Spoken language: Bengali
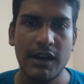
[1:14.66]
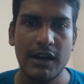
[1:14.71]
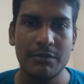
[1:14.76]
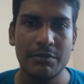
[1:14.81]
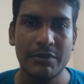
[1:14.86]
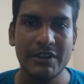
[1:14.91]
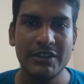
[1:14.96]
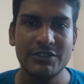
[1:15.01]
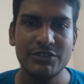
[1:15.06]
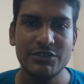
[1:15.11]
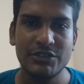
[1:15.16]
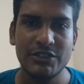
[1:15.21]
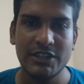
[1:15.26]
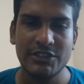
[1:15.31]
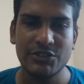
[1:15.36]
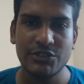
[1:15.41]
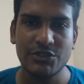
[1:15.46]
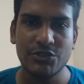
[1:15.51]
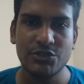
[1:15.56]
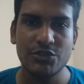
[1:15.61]
আপনারা যদি
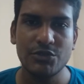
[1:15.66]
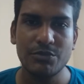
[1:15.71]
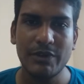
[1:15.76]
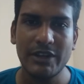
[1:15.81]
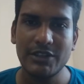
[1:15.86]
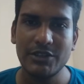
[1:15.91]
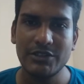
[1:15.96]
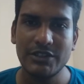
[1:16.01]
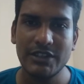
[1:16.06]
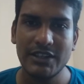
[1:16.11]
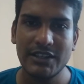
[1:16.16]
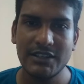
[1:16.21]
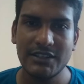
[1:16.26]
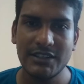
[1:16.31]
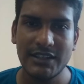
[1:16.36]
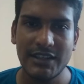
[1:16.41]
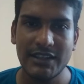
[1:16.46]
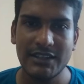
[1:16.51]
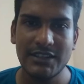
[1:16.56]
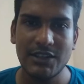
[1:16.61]
একজন নতুন প্রার্থী হয়ে
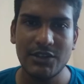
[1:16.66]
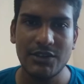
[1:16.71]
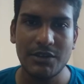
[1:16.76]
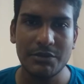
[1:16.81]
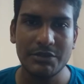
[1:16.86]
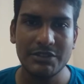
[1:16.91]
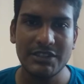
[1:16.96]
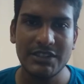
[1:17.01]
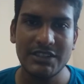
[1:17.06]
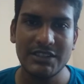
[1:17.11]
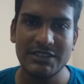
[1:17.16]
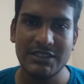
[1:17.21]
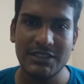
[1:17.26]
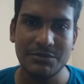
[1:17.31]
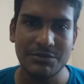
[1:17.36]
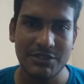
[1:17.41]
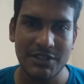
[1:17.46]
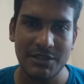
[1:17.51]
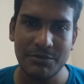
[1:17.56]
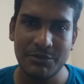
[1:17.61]
থাকেন তাহলে আমার চ্যানেলটি
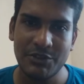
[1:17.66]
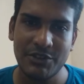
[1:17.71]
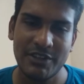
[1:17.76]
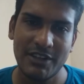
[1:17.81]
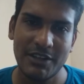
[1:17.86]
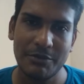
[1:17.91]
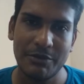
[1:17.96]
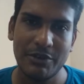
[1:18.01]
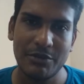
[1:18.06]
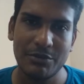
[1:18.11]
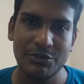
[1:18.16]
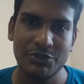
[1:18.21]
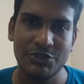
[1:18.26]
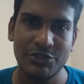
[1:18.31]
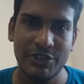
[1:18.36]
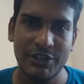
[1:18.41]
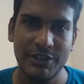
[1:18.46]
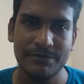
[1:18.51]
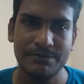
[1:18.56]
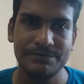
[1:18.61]
সাবস্ক্রাইব করে রাখবেন
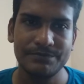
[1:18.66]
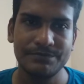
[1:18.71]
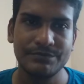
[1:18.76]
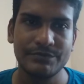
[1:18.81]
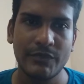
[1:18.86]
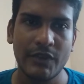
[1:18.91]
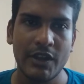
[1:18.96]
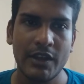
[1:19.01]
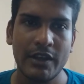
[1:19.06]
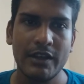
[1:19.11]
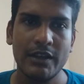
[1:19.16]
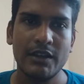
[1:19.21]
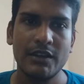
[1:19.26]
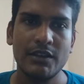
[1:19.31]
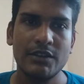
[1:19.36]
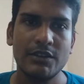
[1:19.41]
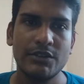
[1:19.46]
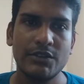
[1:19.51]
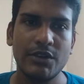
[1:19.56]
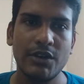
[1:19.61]
অবশ্যই
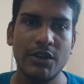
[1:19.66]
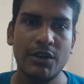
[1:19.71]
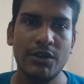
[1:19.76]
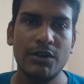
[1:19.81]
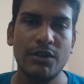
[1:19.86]
তো